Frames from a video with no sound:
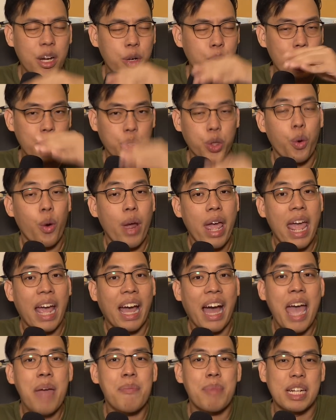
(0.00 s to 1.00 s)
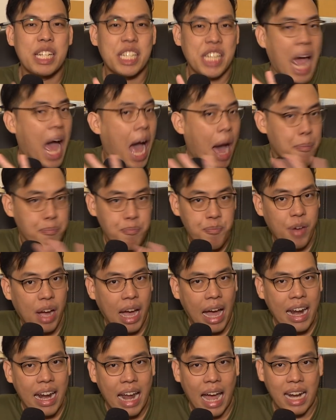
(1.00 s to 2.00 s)
ด้วยตัวเองให้มัน
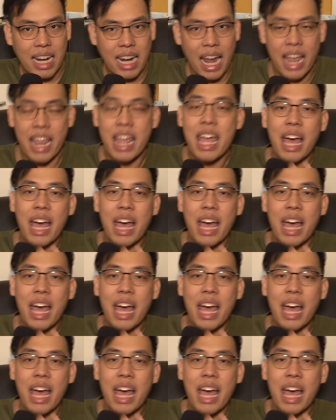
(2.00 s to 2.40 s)
ฉ่ำขนาดไหน